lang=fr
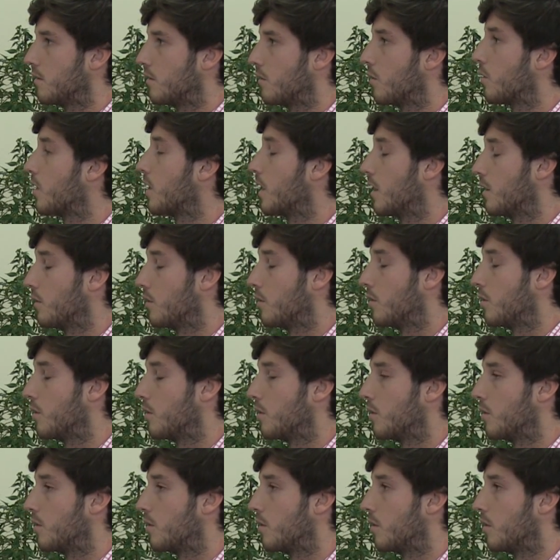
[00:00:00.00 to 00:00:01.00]
Donc là,
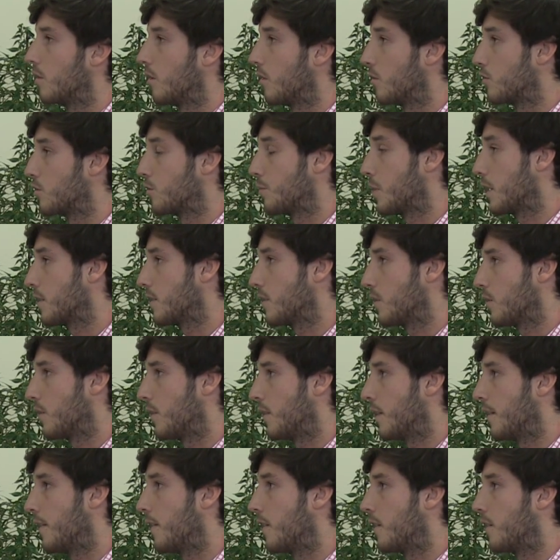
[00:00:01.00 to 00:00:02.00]
euh, je suis parti
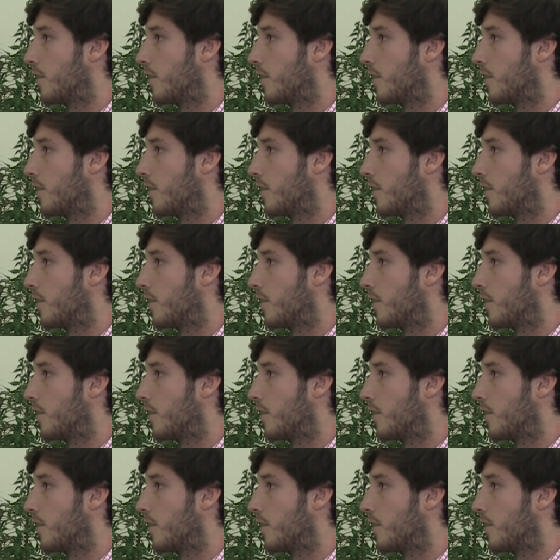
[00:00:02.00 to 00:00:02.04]
en Inde